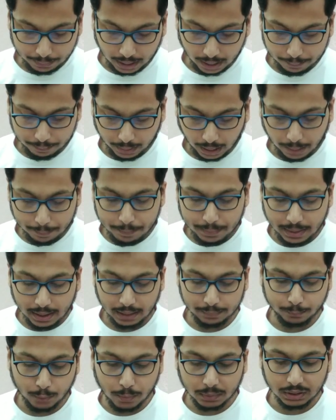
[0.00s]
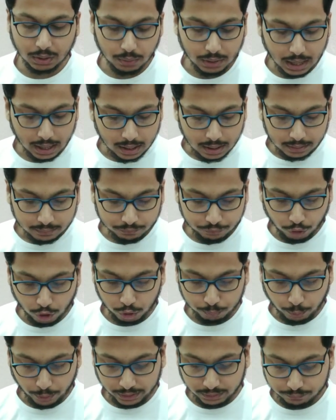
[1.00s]
आप मैं आपको बताऊंगा
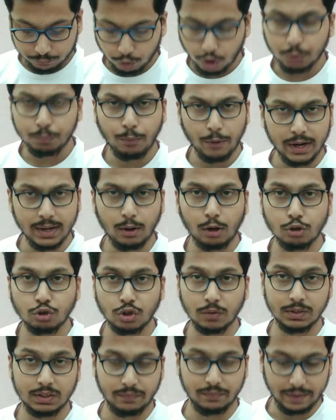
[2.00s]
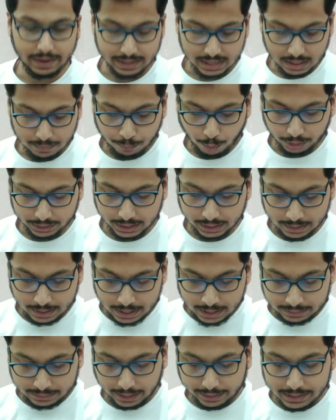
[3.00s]
फोर्थ पॉइंट फोर्थ पॉइंट ऑल्सो इज वेरी इंपॉर्टेंट
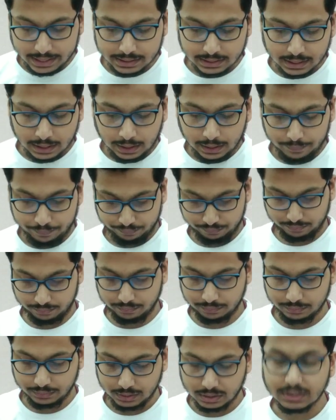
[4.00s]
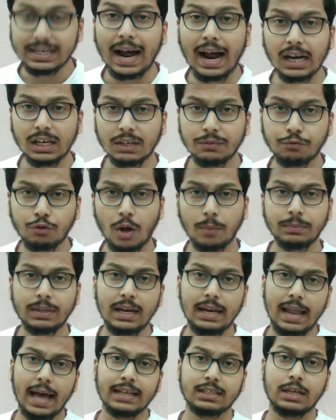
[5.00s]
दैट इज स्टार्ट फ्रॉम
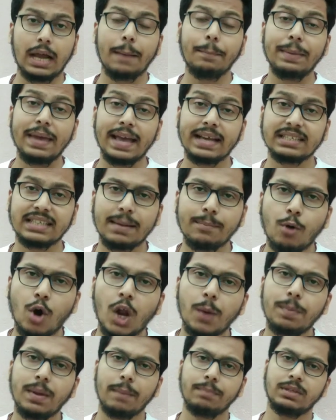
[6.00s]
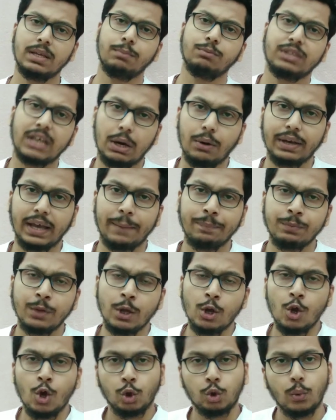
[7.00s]
द लास्ट आप एग्जाम हॉल पे आप जब जाओगे
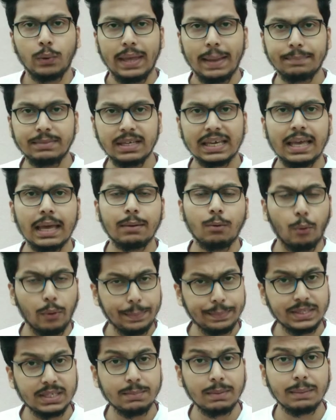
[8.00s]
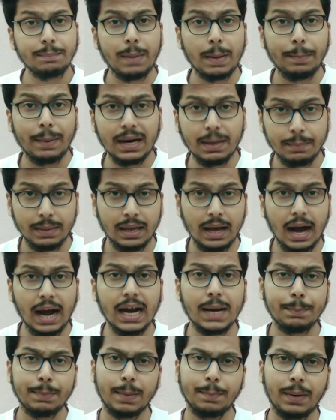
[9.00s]
तो ओएफजी के ओएफजी में पेपर में
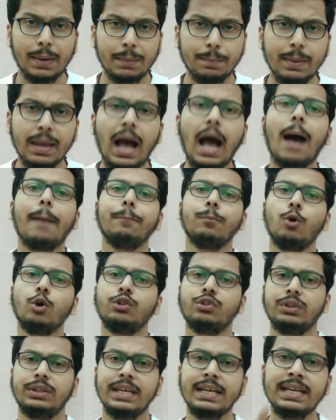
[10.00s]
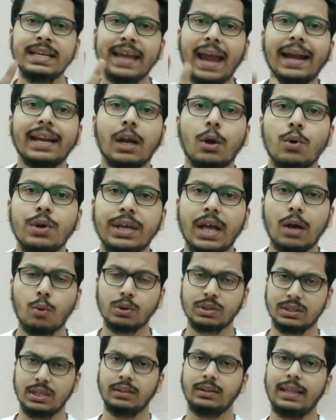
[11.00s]
हर पेपर पे आपको तीन कैटेगरी का
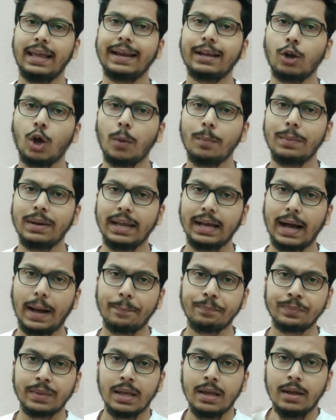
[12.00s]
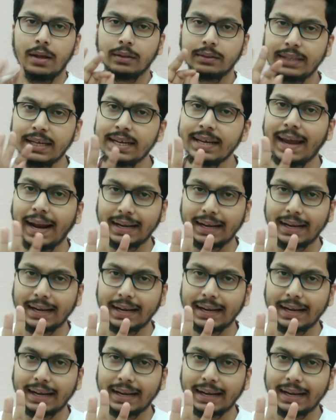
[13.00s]
क्वेश्चन देखने को मिलेगा तीन